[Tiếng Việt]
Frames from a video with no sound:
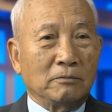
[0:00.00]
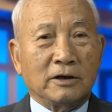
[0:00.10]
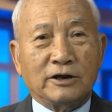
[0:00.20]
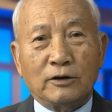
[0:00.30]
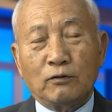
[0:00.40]

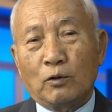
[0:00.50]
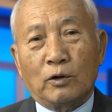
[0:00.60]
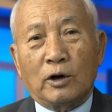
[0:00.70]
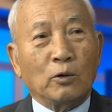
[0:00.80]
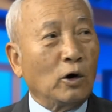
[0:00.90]
Cái chính
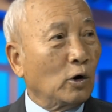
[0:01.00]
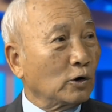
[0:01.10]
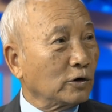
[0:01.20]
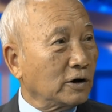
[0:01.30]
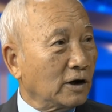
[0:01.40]
phủ đâu có lo
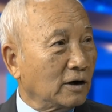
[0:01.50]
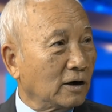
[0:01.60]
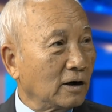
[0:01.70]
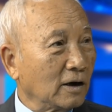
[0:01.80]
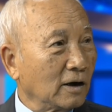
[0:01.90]
cho dân.
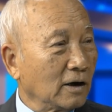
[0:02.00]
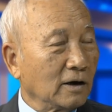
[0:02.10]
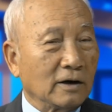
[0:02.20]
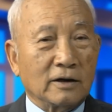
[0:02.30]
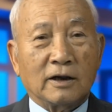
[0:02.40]
Đúng rồi.
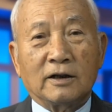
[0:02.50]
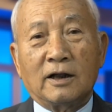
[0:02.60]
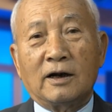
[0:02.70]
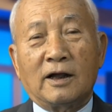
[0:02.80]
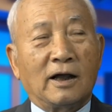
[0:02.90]
Thành
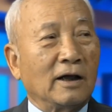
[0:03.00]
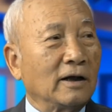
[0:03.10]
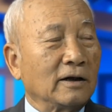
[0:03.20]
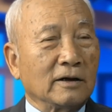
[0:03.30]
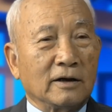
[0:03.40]
ra là
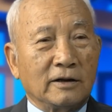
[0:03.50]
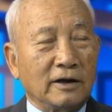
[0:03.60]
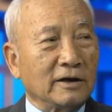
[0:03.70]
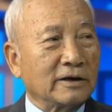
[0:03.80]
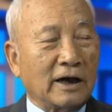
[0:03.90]
cái
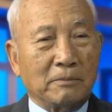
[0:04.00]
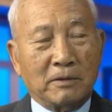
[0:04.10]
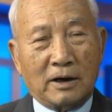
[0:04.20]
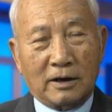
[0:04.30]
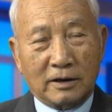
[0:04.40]
tình trạng
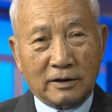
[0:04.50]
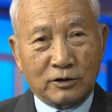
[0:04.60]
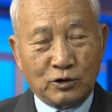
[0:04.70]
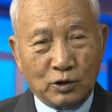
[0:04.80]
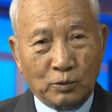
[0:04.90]
mà
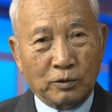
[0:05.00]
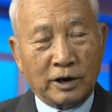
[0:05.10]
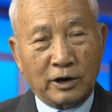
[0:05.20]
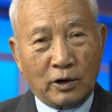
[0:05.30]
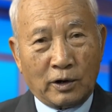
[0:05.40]
dùng
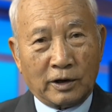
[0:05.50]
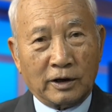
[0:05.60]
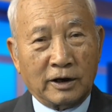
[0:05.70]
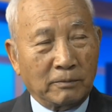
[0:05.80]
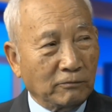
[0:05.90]
cái
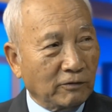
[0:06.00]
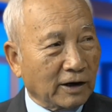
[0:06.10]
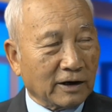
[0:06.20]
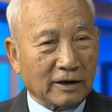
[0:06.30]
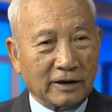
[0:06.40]
đòn cấm
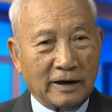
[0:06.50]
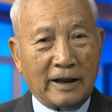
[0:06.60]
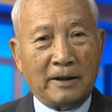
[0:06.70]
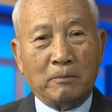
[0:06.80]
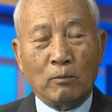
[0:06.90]
vận
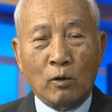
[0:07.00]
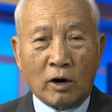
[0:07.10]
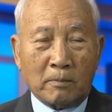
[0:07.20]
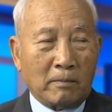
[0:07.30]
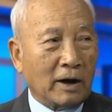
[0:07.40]
để
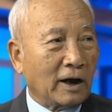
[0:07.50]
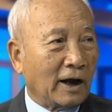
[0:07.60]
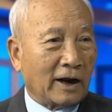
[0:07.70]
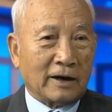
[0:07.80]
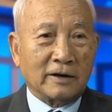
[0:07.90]
buộc Bắc
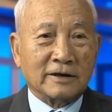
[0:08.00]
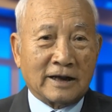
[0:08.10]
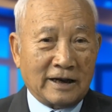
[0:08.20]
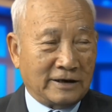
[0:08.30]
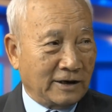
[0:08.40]
Hàn
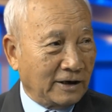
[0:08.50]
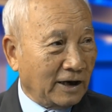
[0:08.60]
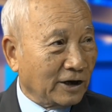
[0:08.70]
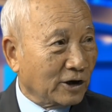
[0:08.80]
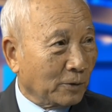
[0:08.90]
giải giới
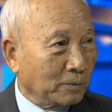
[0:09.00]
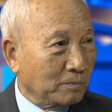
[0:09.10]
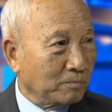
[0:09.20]
nhanh chóng